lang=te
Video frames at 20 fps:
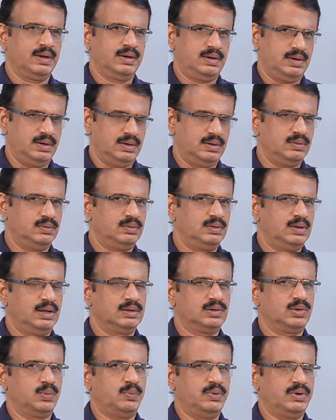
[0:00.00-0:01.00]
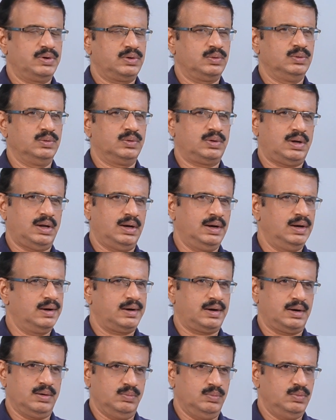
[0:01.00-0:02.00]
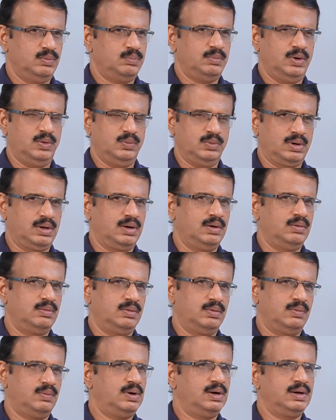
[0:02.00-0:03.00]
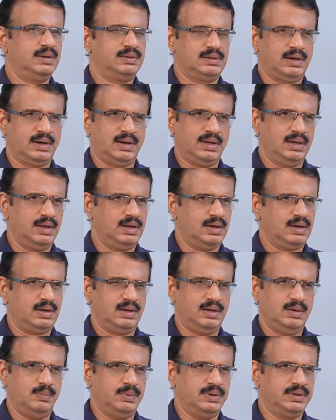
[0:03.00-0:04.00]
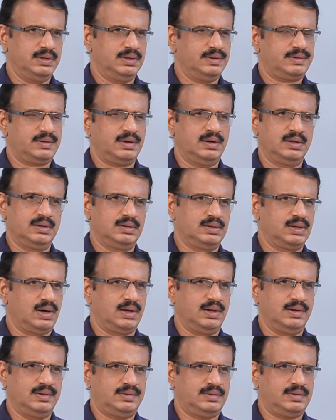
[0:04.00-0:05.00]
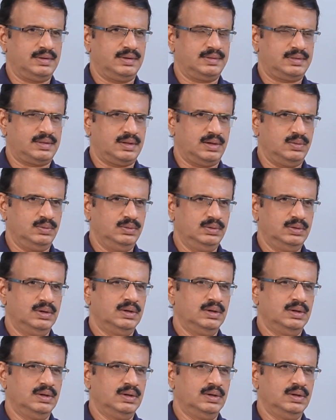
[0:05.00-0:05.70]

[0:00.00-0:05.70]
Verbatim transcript: ట్వీట్ దాంతోపాటు కళ్యాణ్ రామ్ మామూలుగా వాళ్ళిద్దరే ఏ ఏ పని చేసినా ఇద్దరు కలిసి చేస్తారు